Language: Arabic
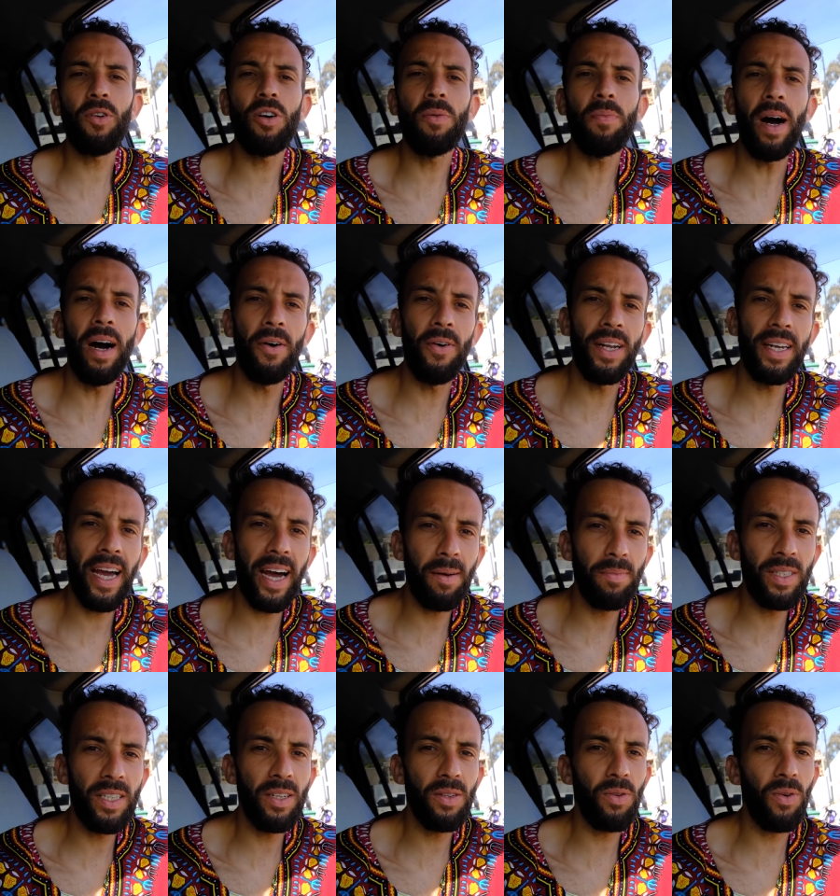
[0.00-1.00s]
لكم حوالي
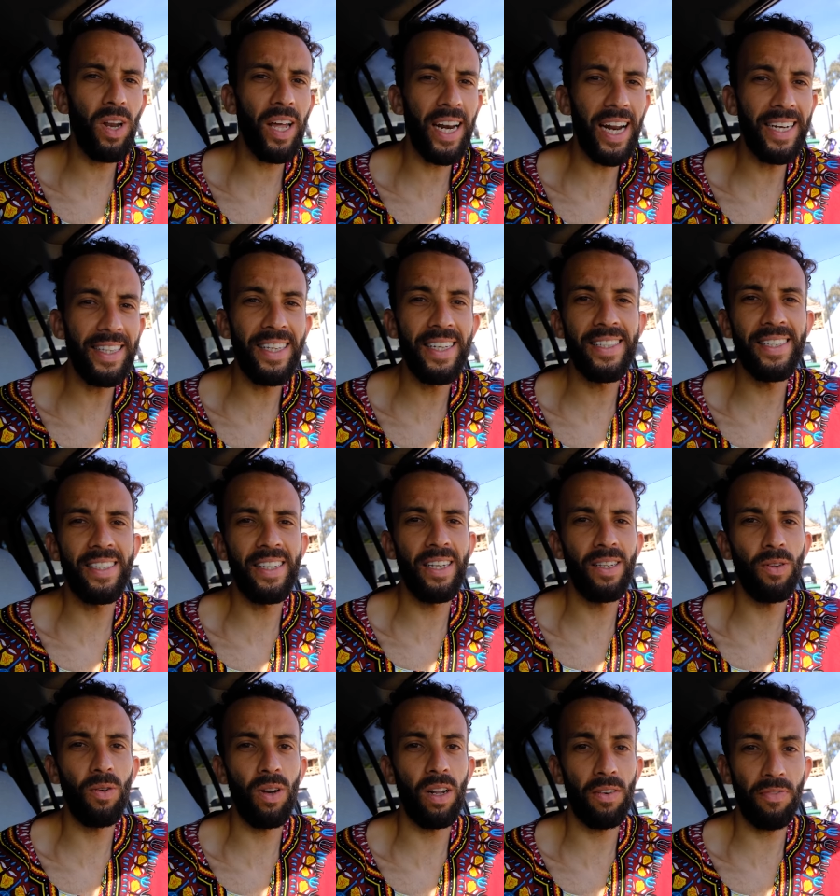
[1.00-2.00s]
50 دولار حتى
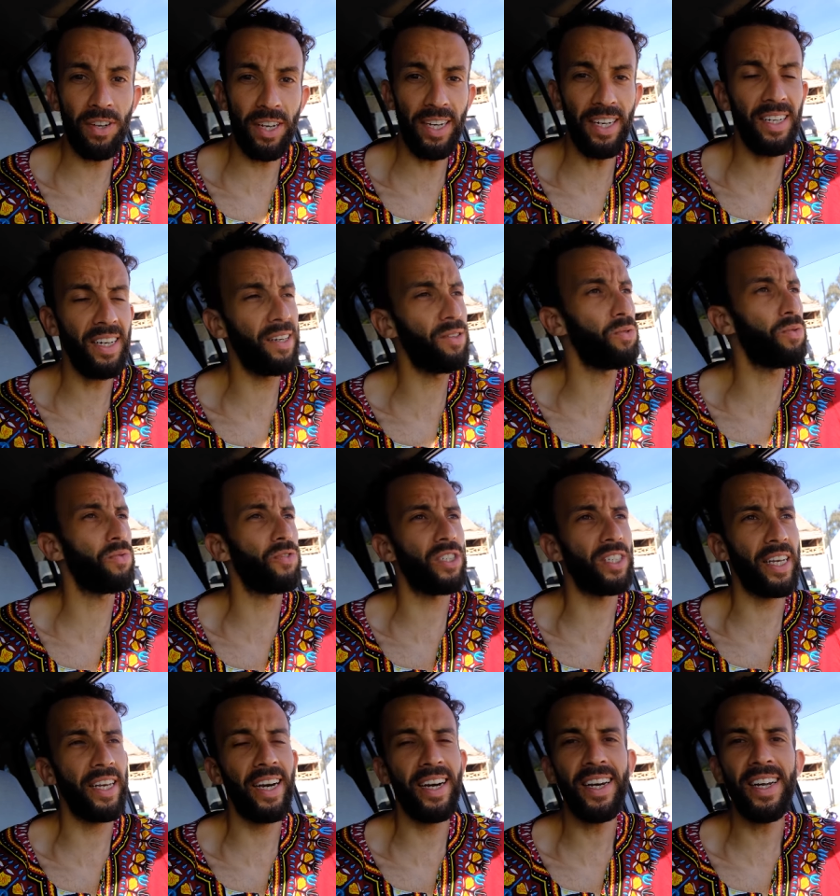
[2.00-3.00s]
60 دولار في حين انه في
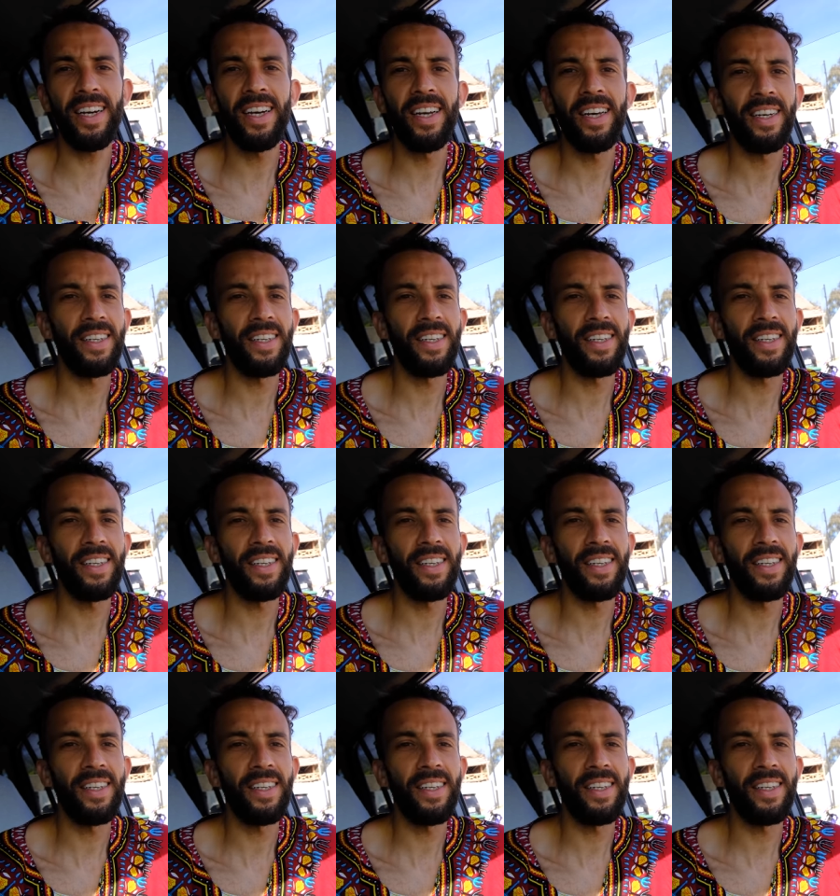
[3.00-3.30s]
السياره